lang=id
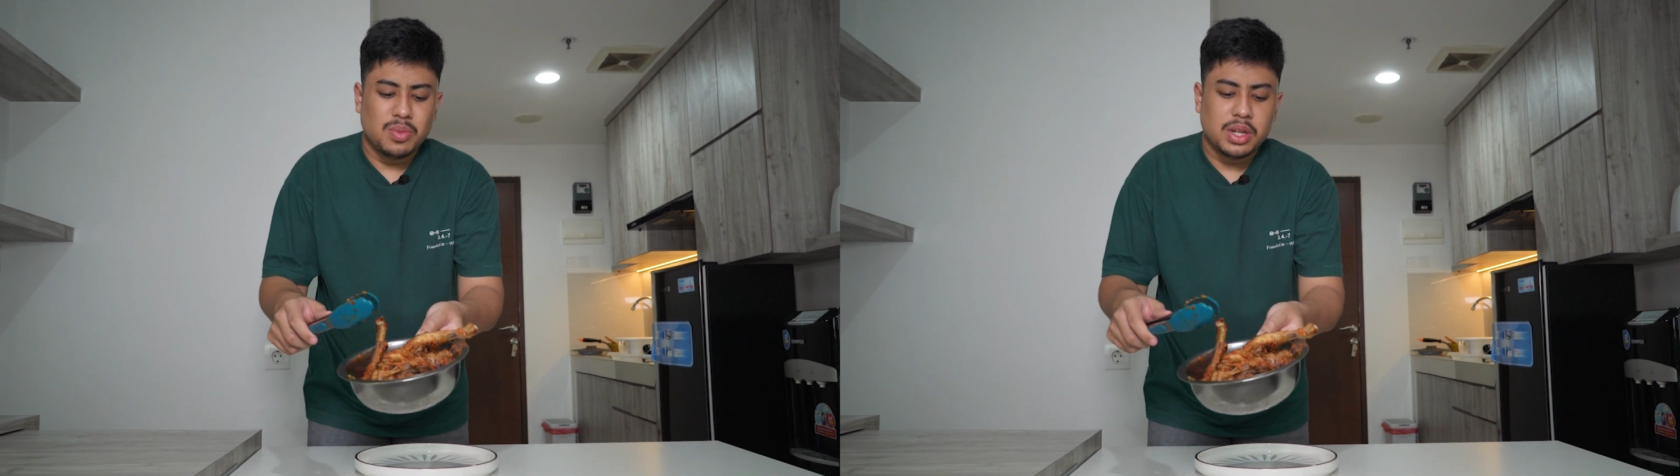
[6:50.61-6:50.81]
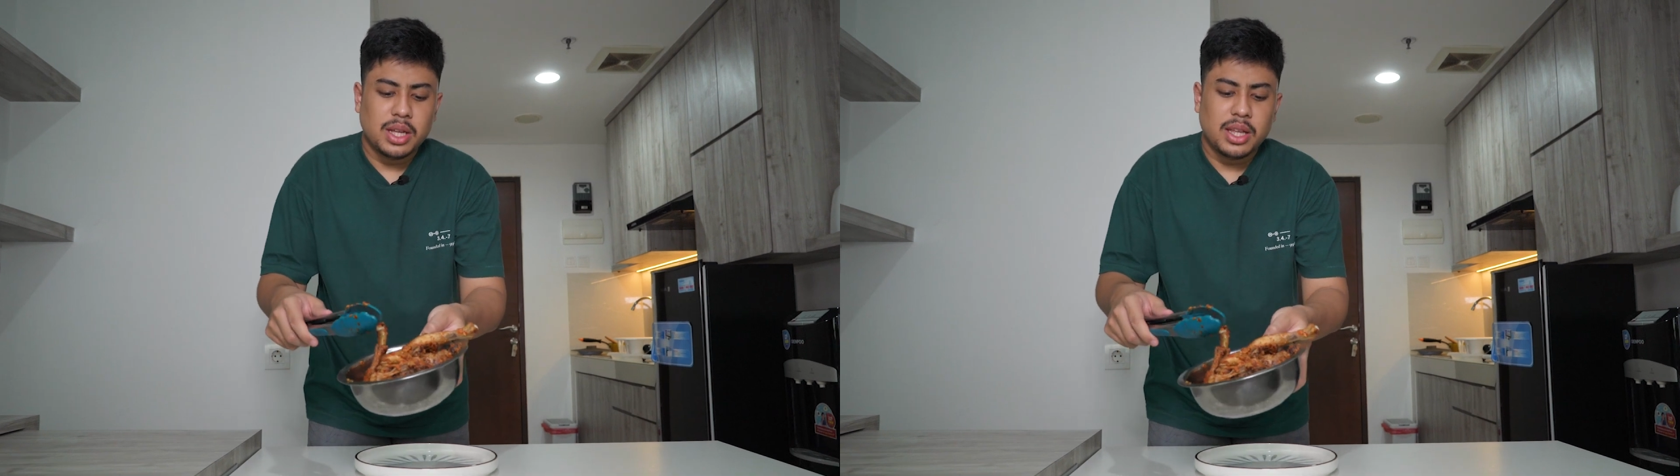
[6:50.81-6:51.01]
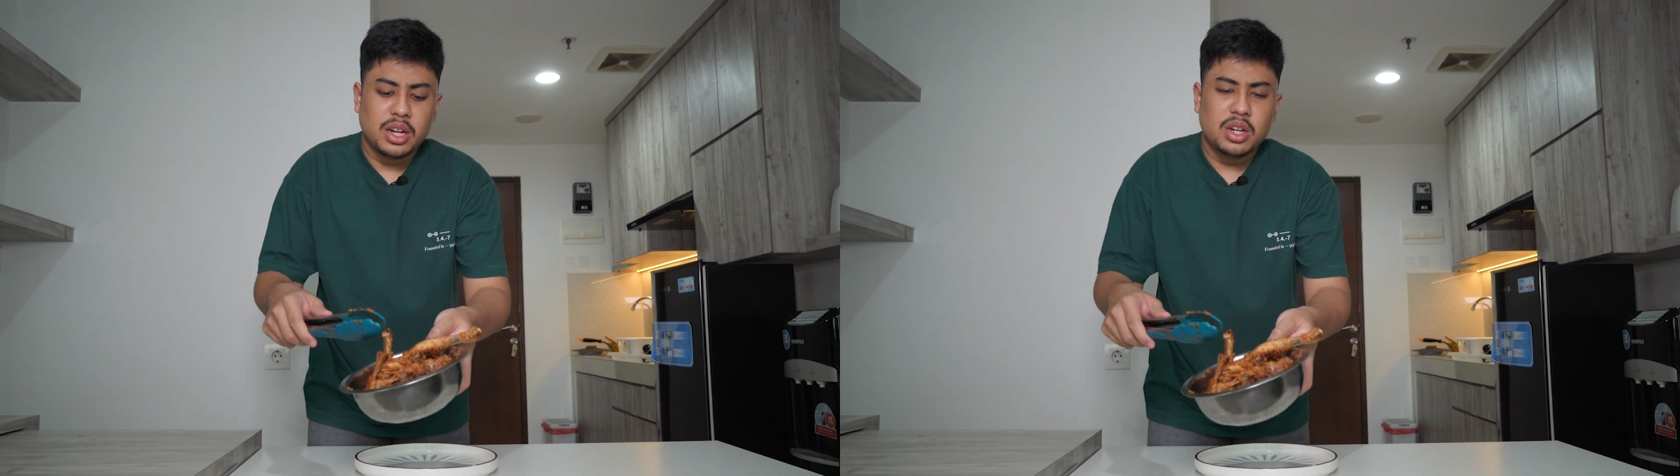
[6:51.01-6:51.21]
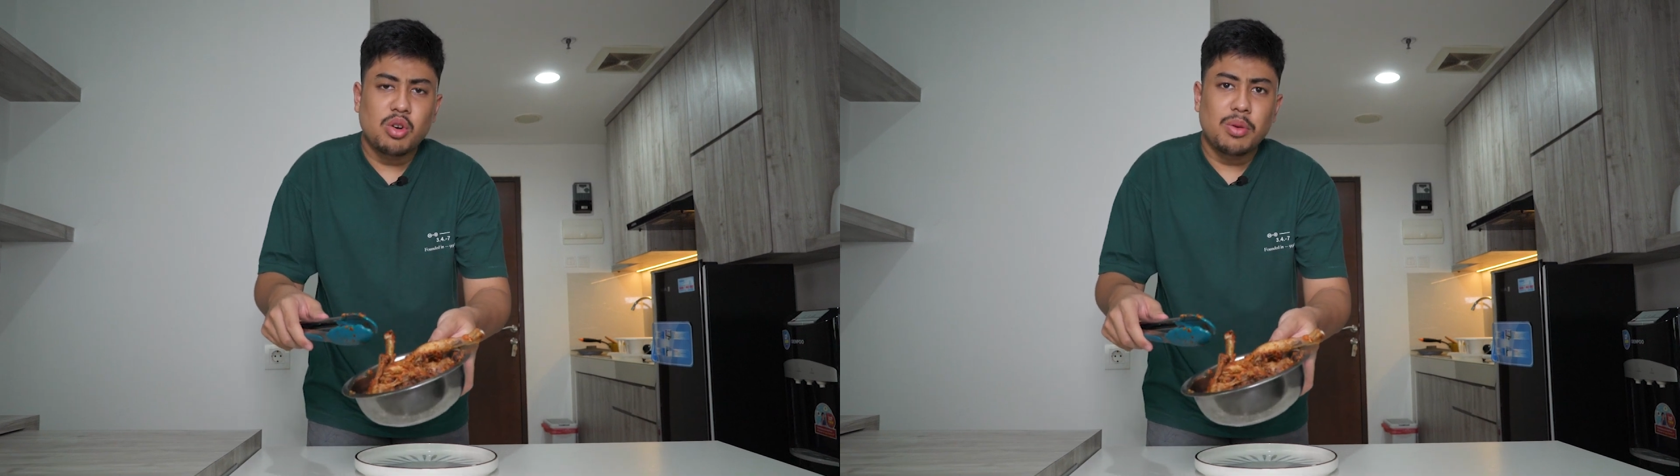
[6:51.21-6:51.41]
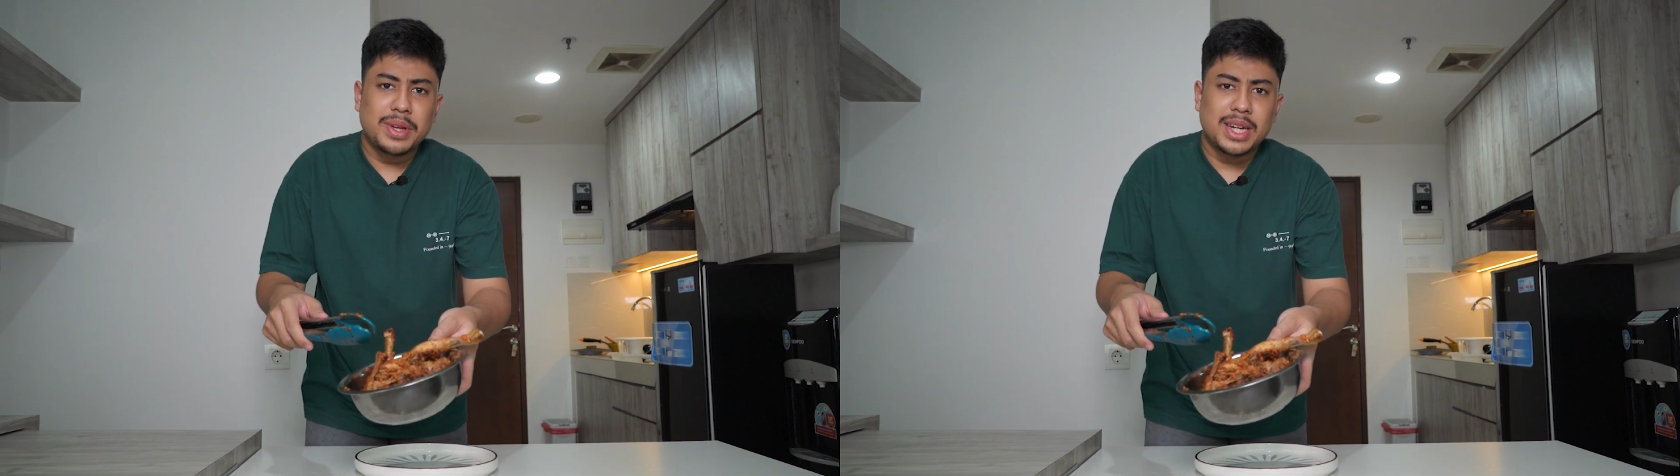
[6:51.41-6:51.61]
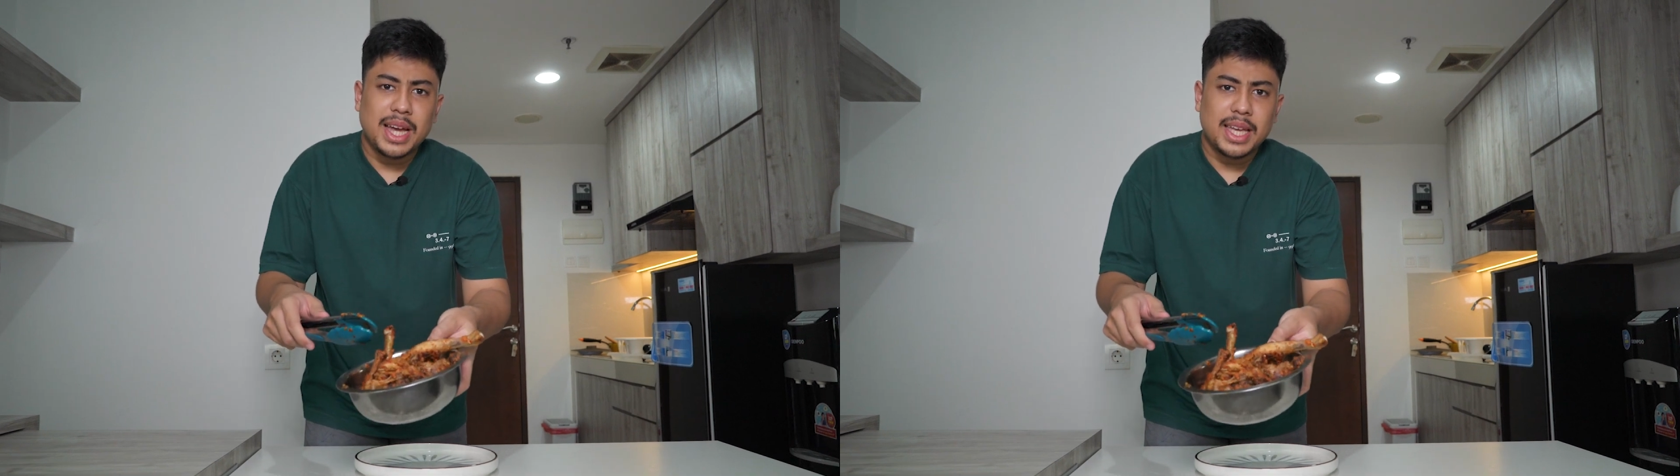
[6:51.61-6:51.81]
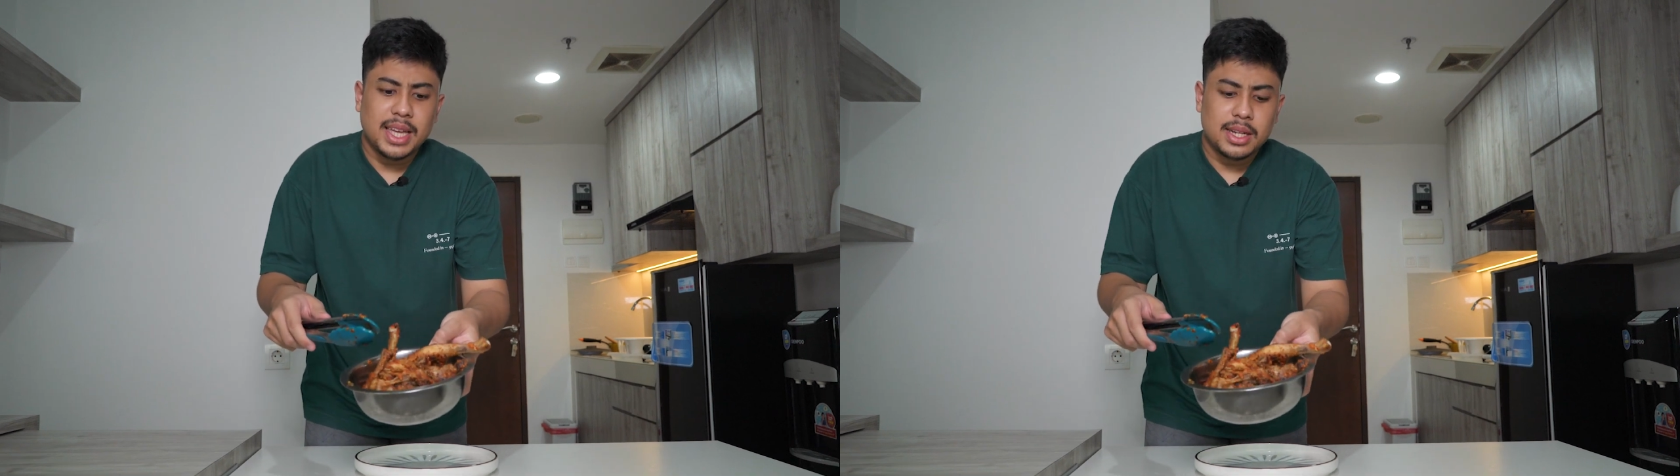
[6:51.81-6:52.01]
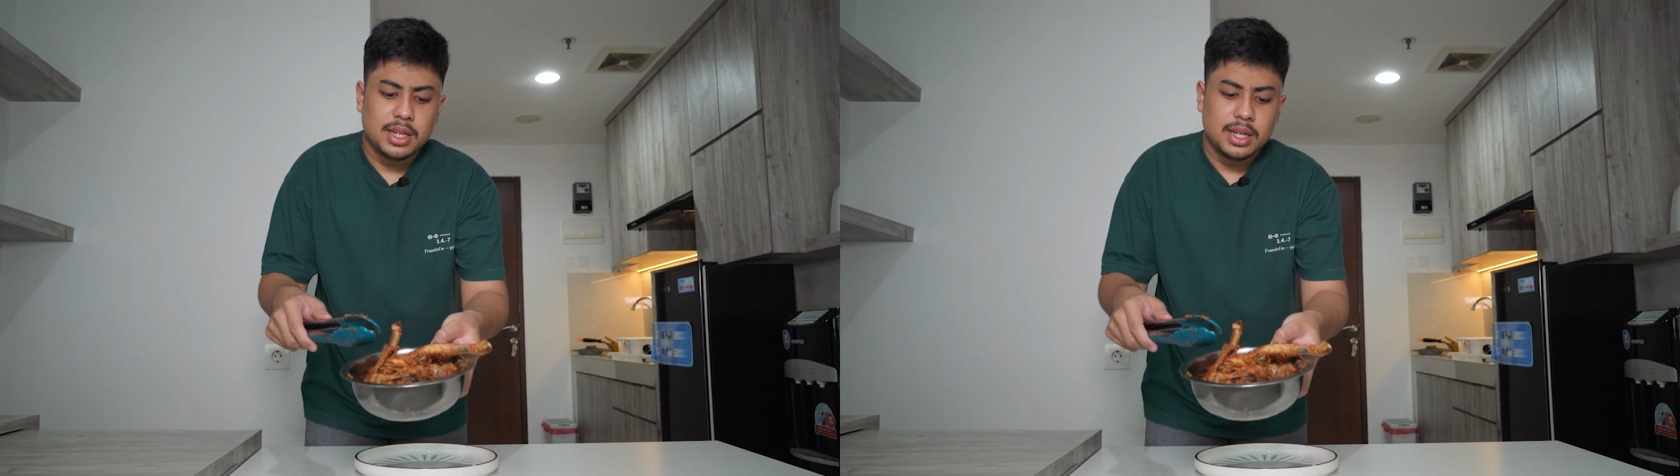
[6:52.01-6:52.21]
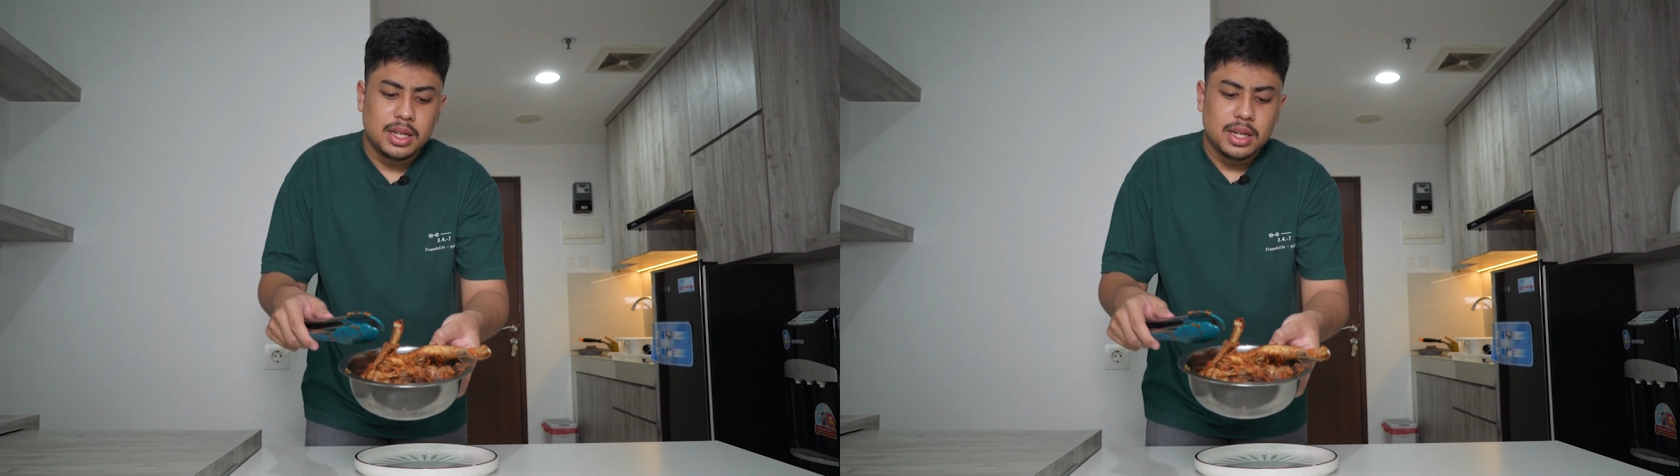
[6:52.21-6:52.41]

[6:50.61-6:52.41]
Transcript: semuanya tadi udah gue pindahin.